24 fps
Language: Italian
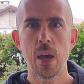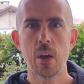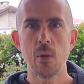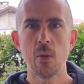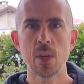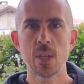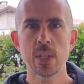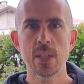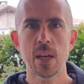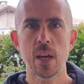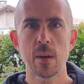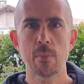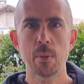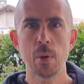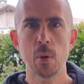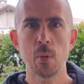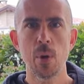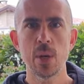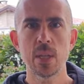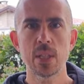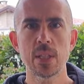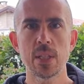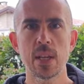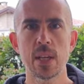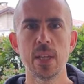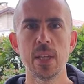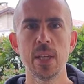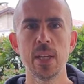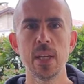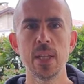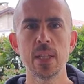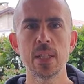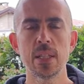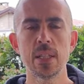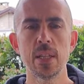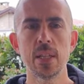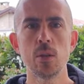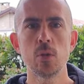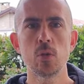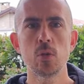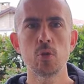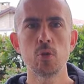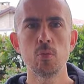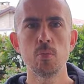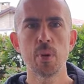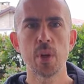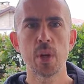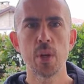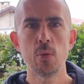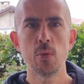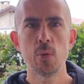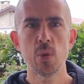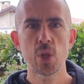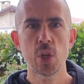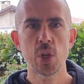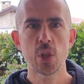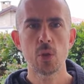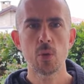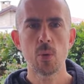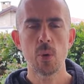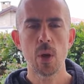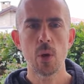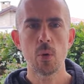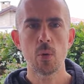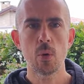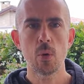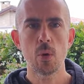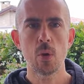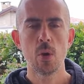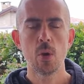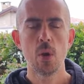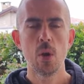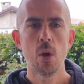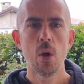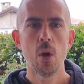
È una scarpa questa che di listino supera i 200 euro.